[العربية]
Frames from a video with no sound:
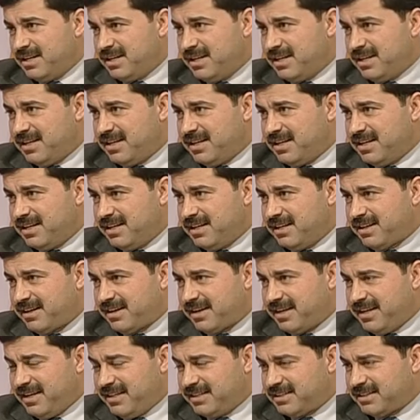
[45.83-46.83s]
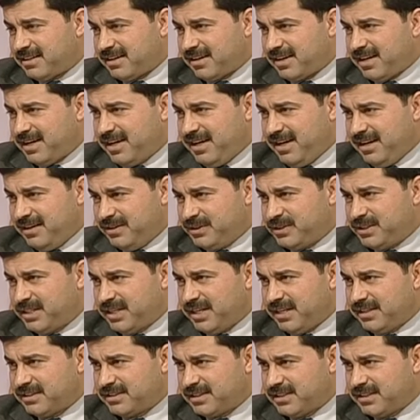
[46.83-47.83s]
الرئيس الراحل
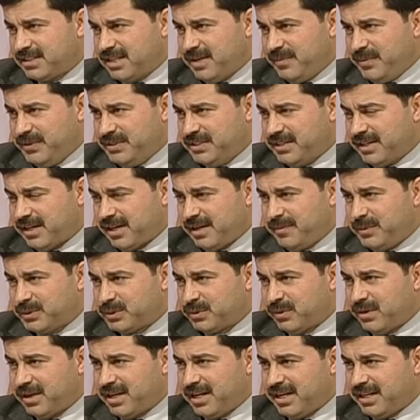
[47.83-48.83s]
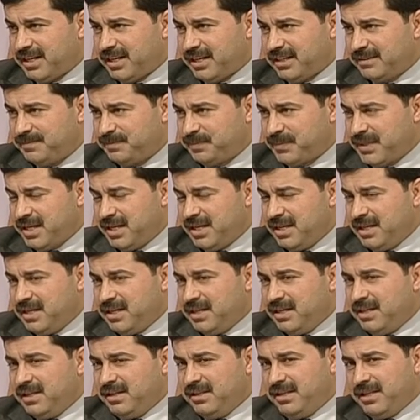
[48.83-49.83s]
الشهيد صدام حسين رحمة الله عليه
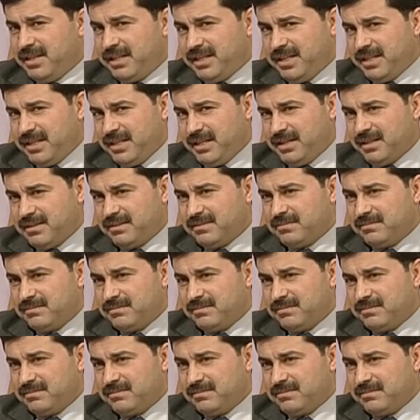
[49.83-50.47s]
يعني